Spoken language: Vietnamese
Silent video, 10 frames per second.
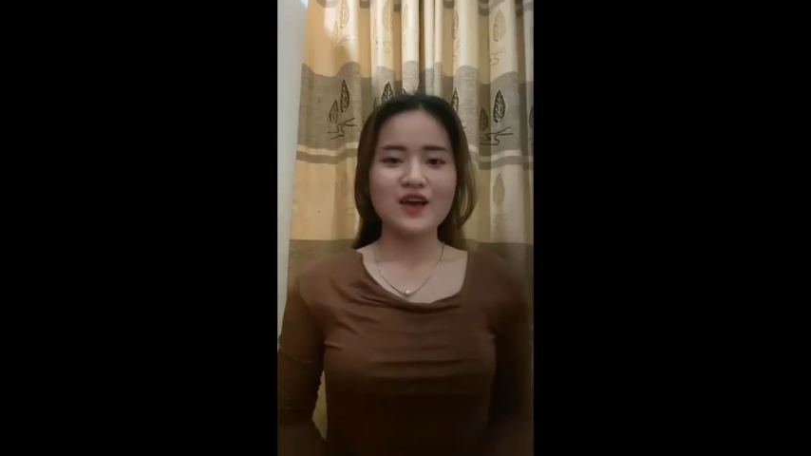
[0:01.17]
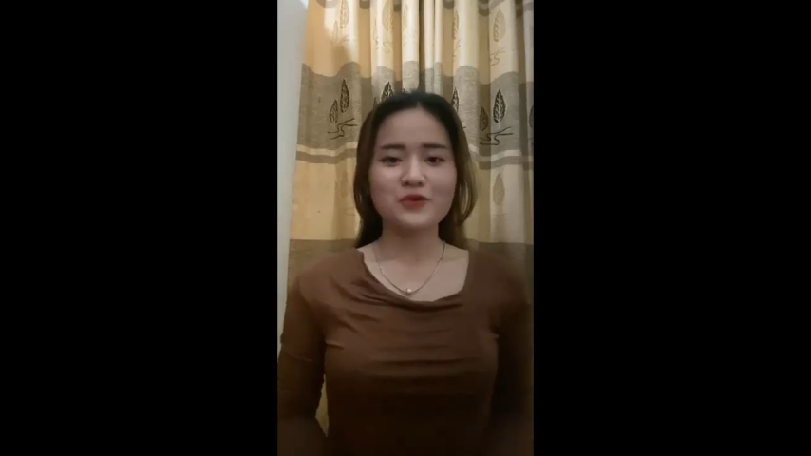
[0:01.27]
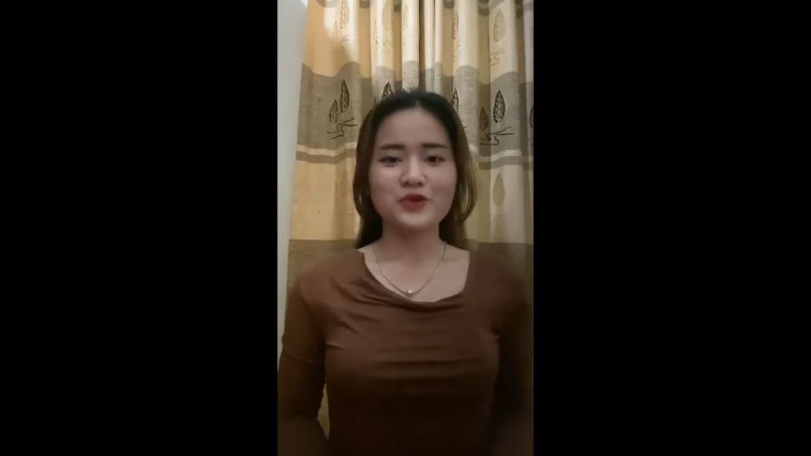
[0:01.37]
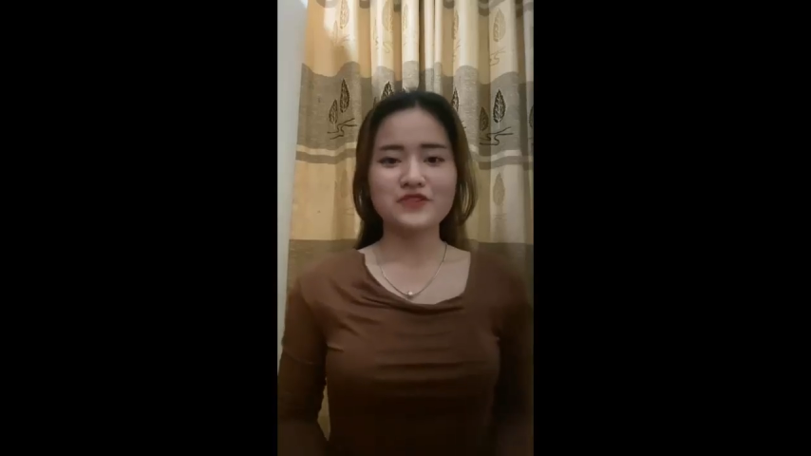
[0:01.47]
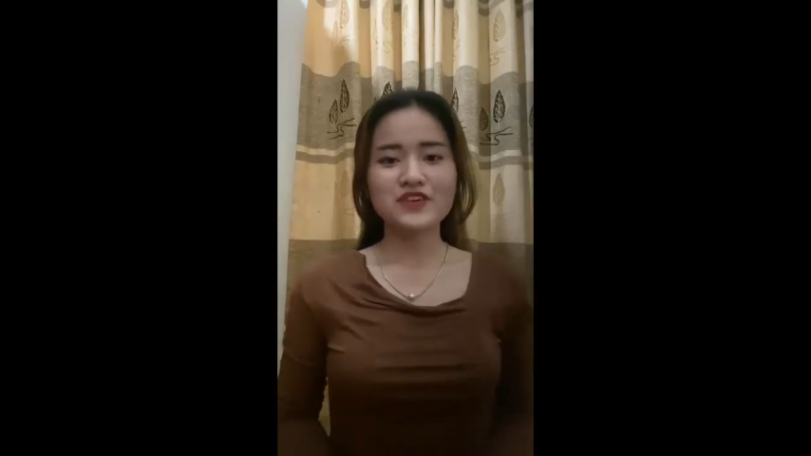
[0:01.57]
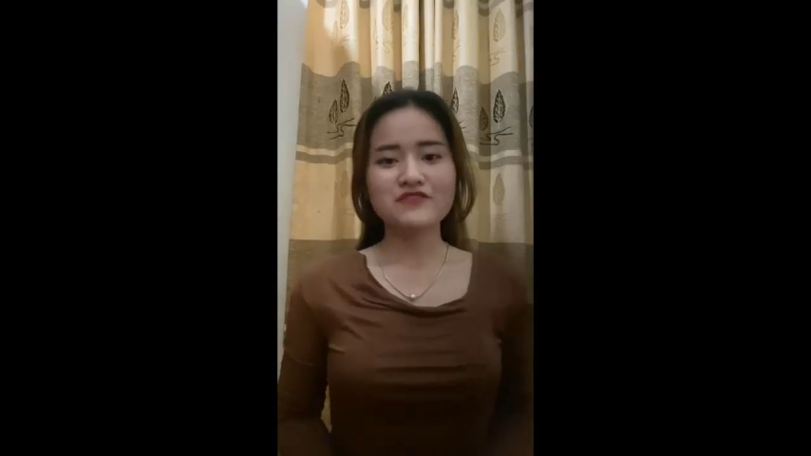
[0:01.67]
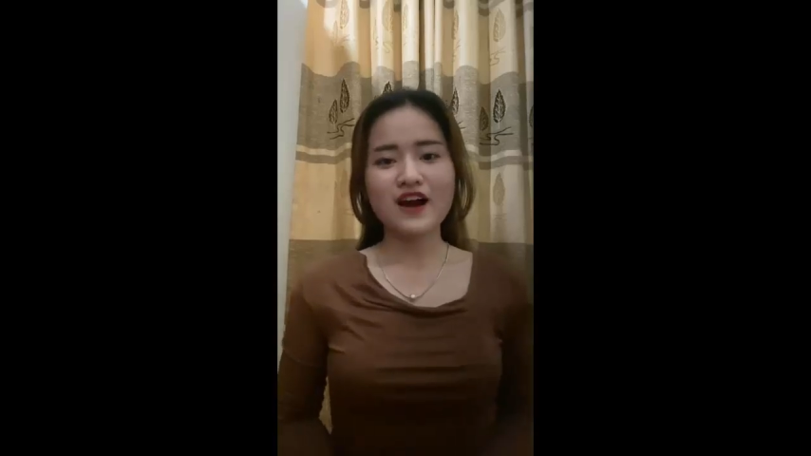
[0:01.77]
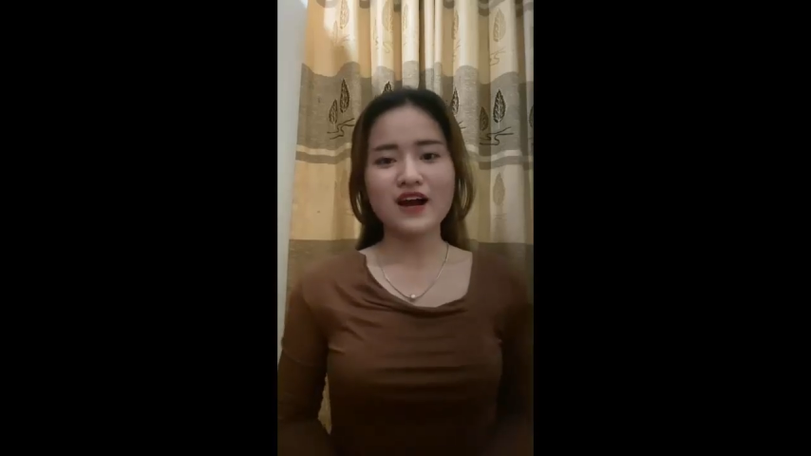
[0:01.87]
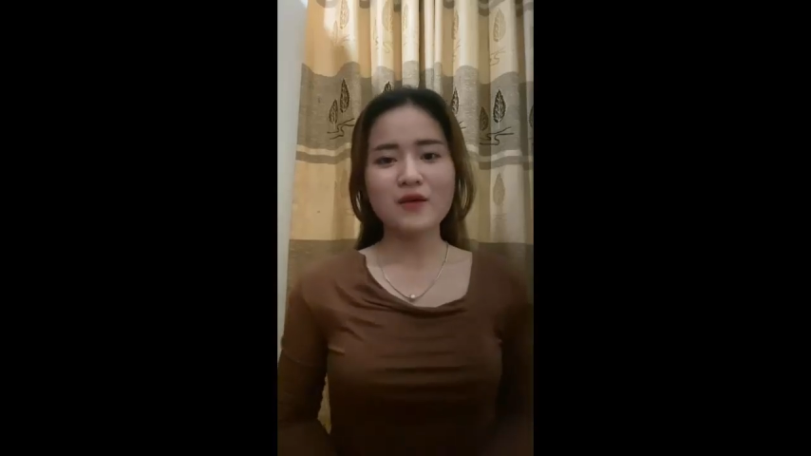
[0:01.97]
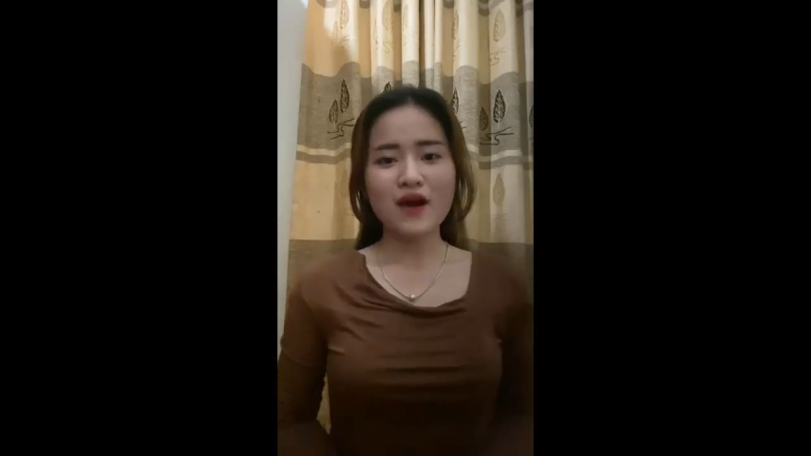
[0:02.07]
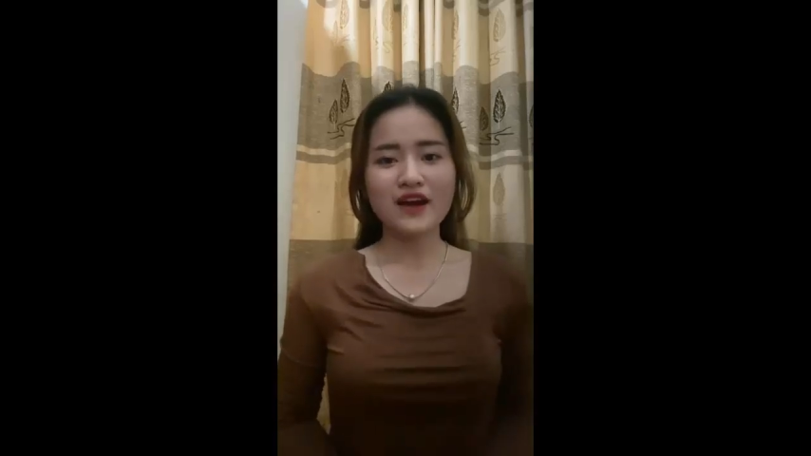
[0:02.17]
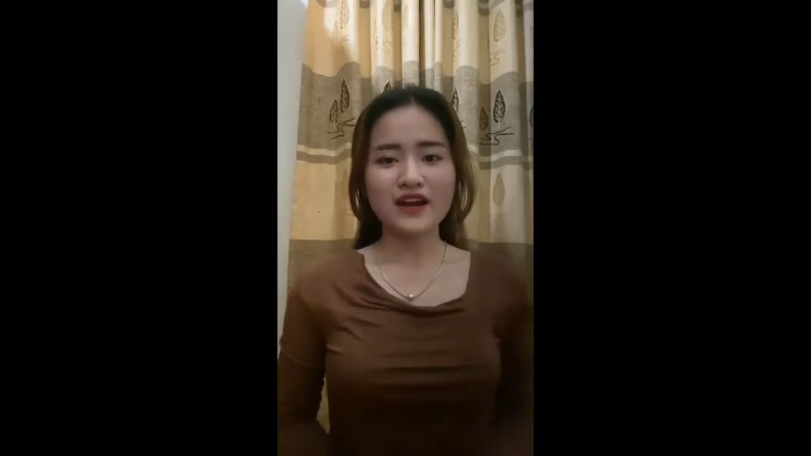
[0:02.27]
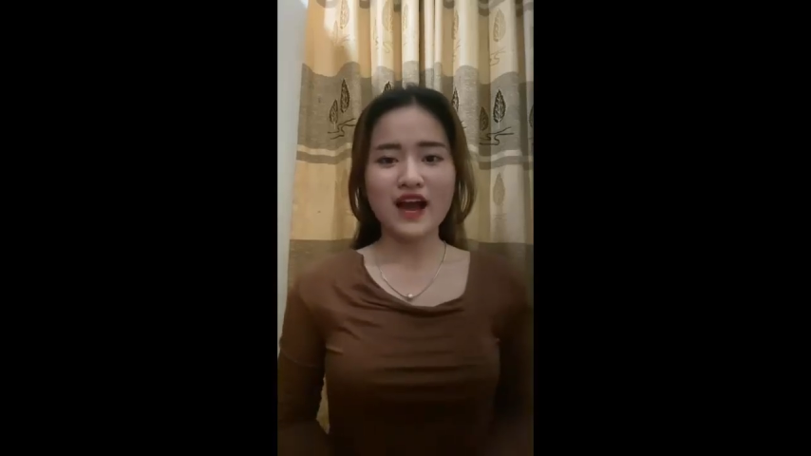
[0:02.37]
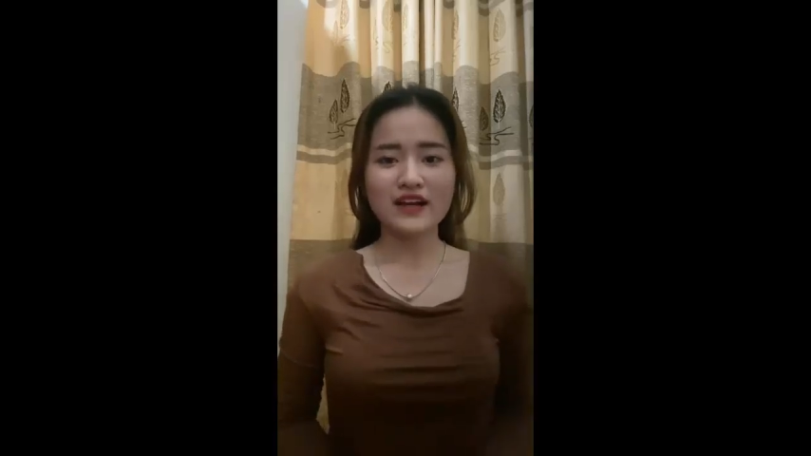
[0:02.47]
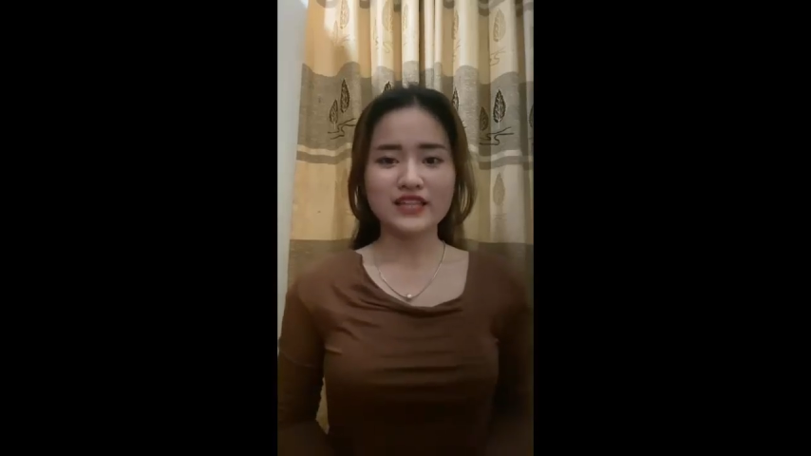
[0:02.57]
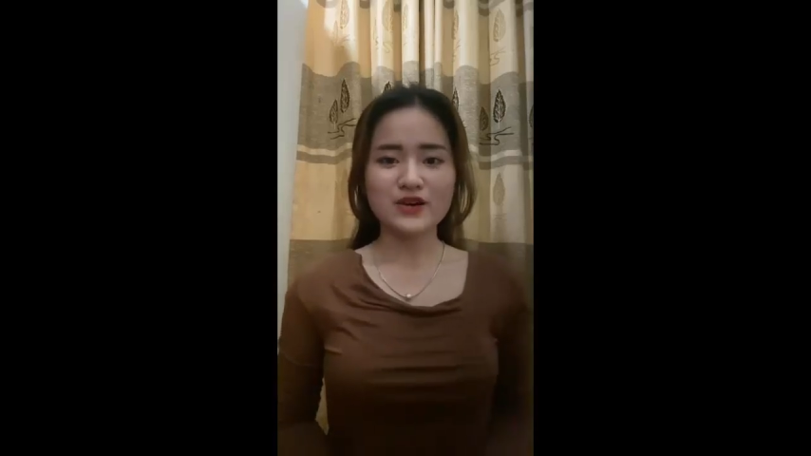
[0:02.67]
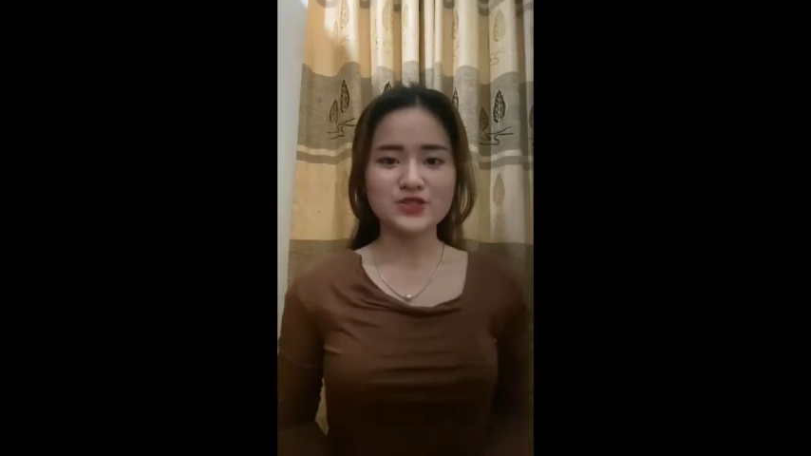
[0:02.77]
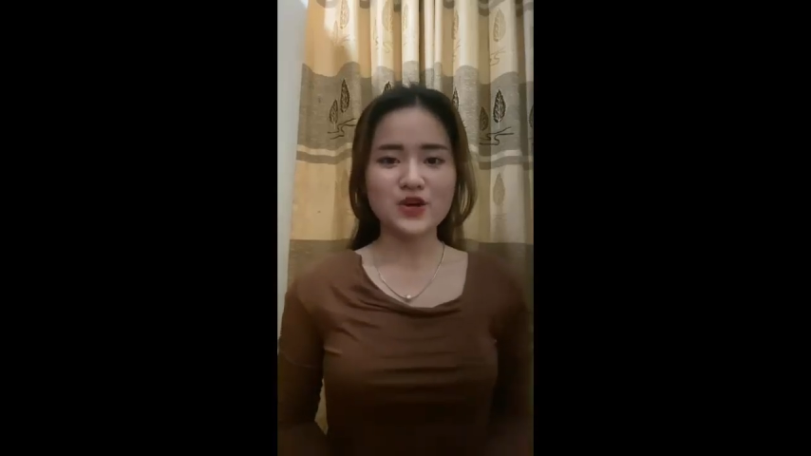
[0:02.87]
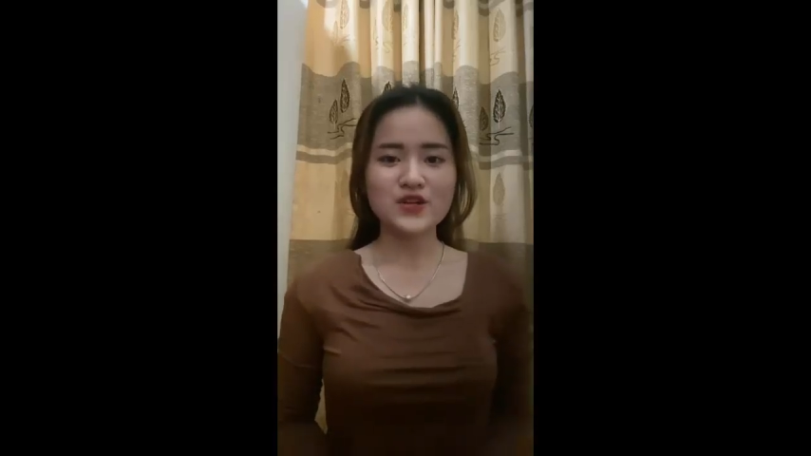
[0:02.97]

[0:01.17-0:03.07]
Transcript: Quý vị và các bạn đang theo dõi